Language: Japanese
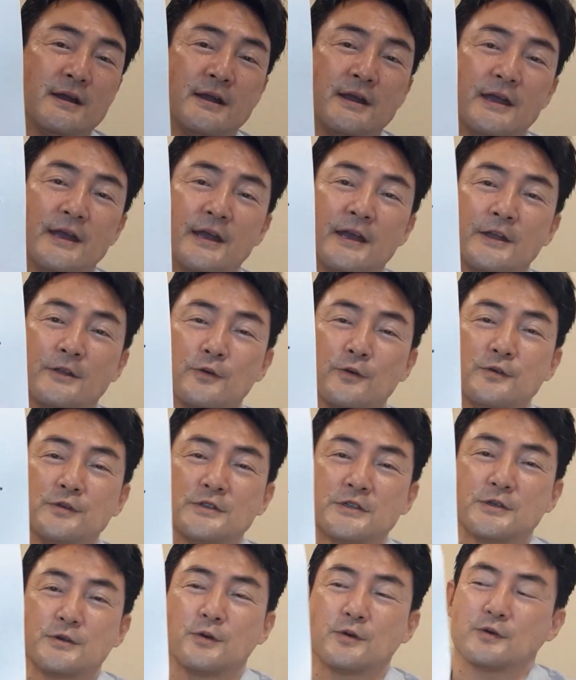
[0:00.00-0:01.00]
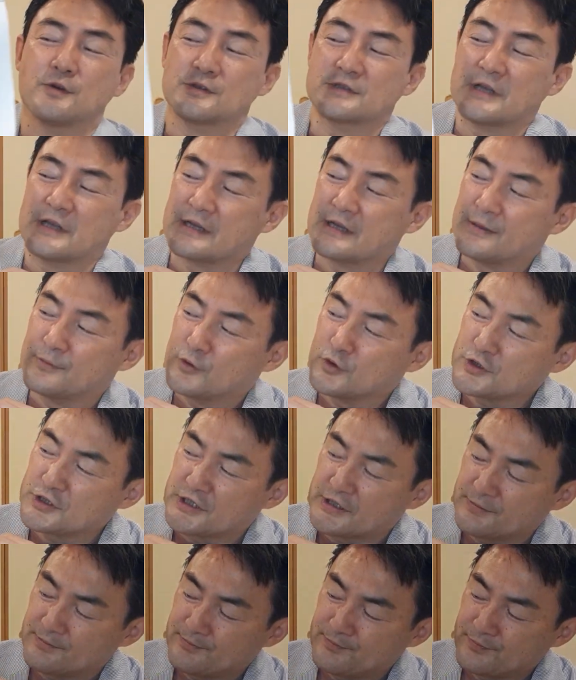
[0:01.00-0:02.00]
えー、野口五郎さんがも
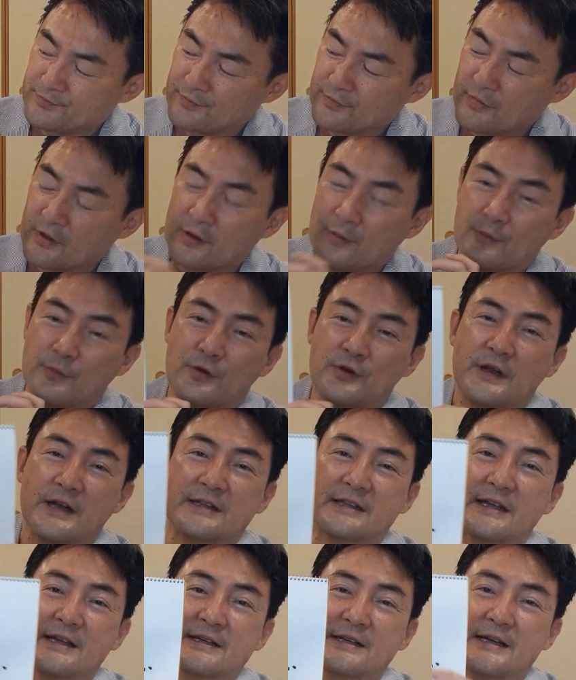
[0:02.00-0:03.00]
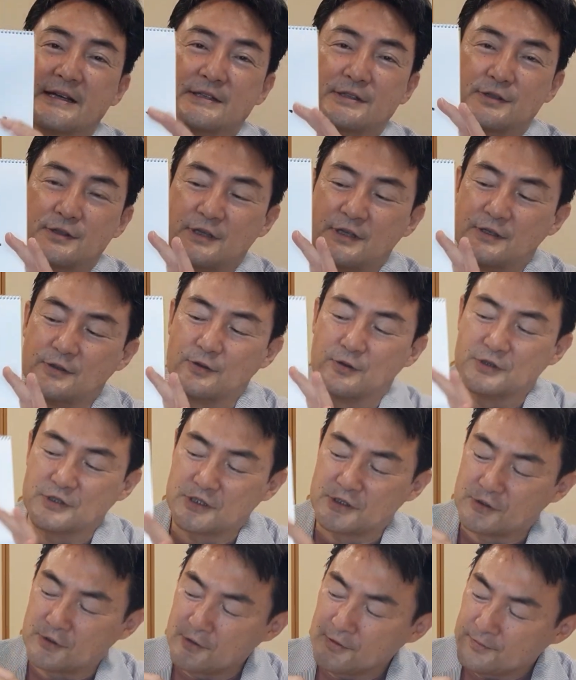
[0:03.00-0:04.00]
し村田和人
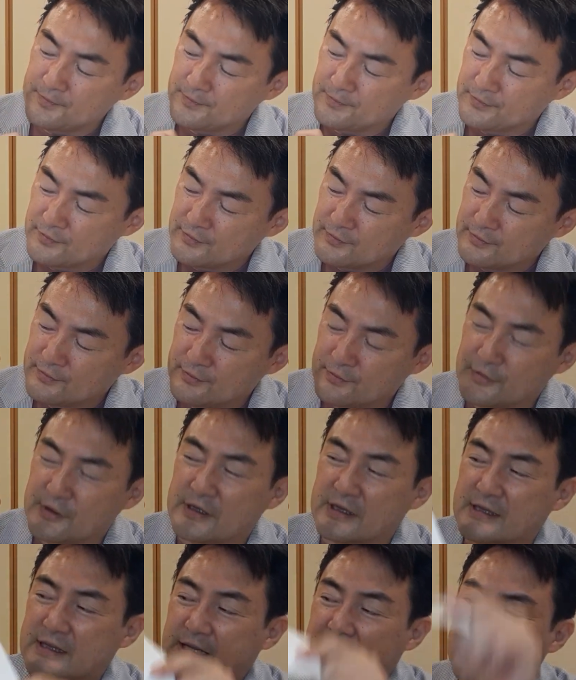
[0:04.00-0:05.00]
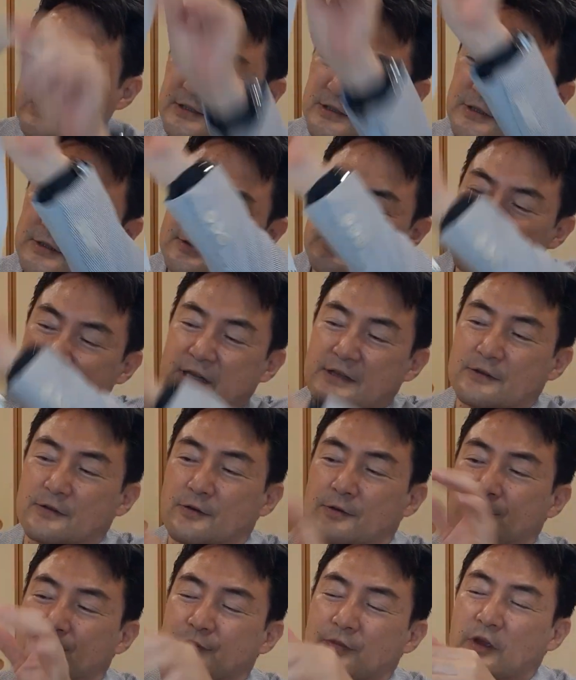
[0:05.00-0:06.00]
氏の村田和人さん
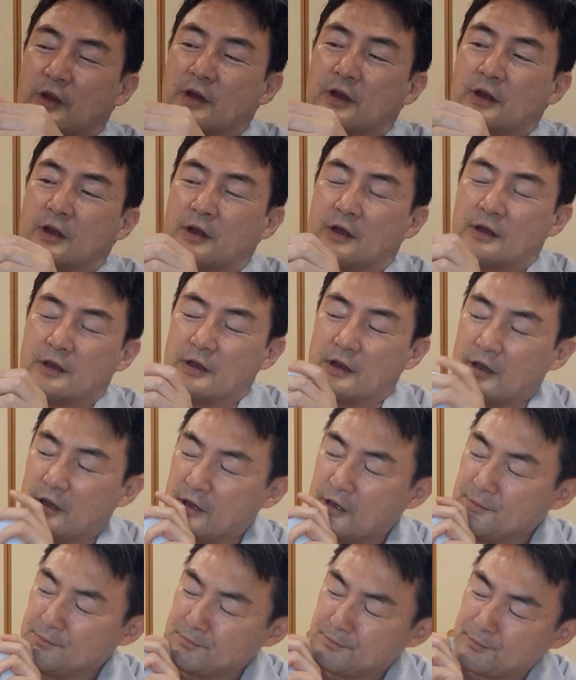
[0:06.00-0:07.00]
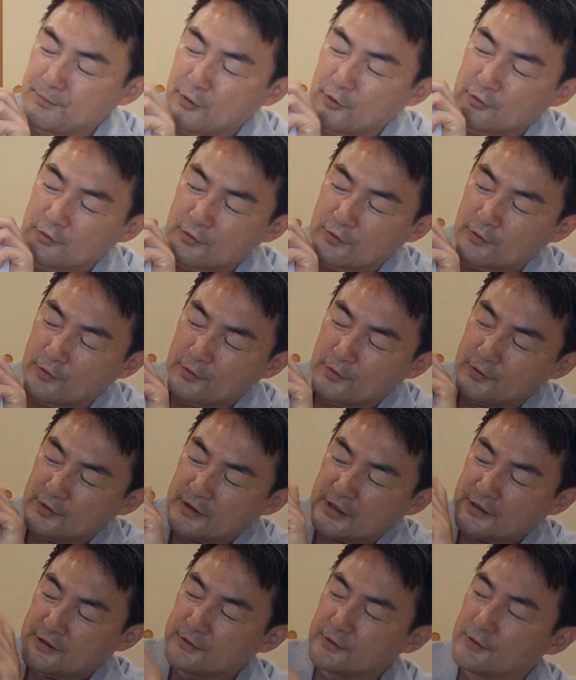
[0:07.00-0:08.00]
の「一本の音
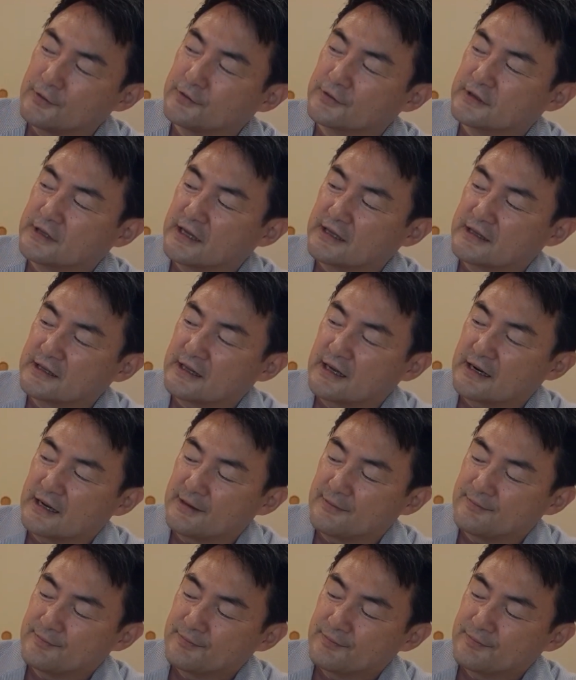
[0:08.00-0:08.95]
楽」を歌ったら